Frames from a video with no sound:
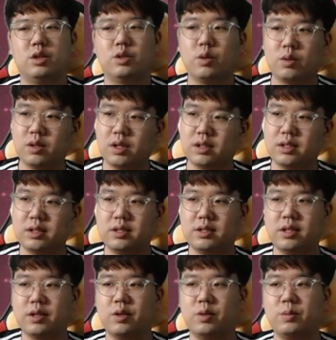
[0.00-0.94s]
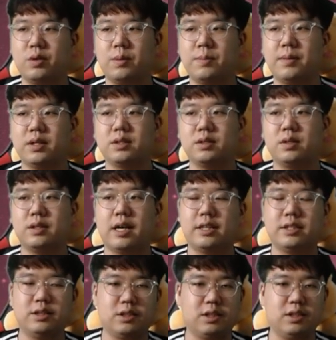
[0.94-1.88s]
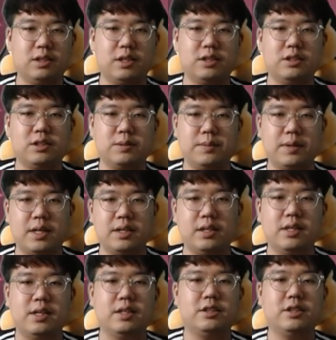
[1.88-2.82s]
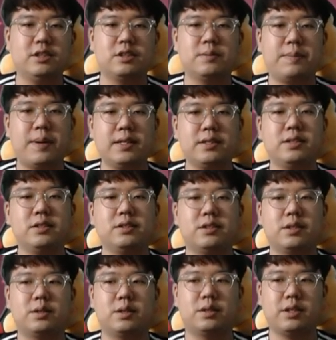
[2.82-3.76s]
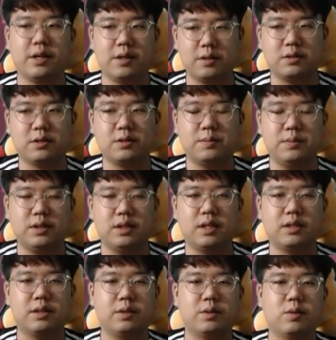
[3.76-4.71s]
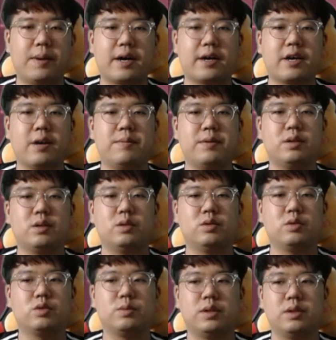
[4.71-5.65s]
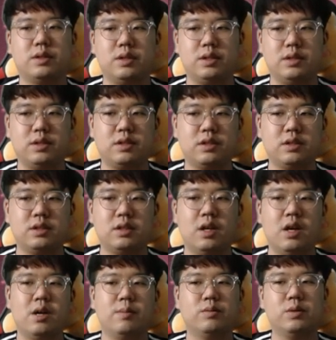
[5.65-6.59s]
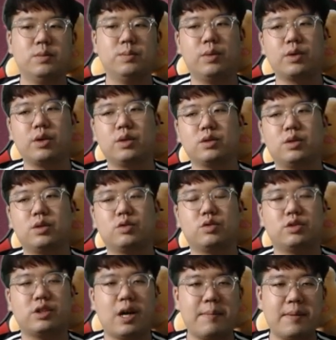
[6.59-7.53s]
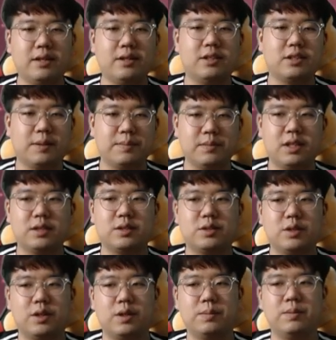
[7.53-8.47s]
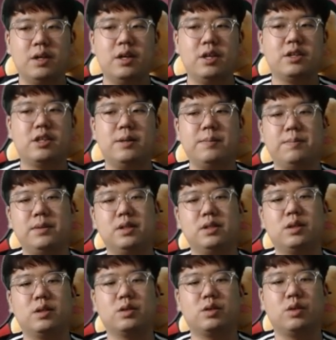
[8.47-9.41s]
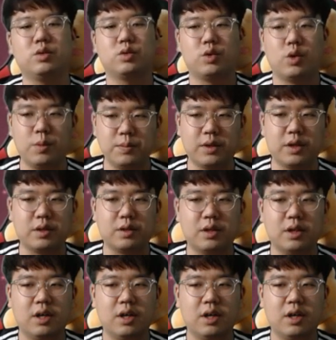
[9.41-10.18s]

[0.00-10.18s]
소크라테스에게 홈런 맞은 건 아쉽긴 하지만 시즌 8승째를 챙겼습니다. 그리고 박혜민 선수 멀티히트, 문보경 선수 3안타 3타점, 김민성 선수 홈런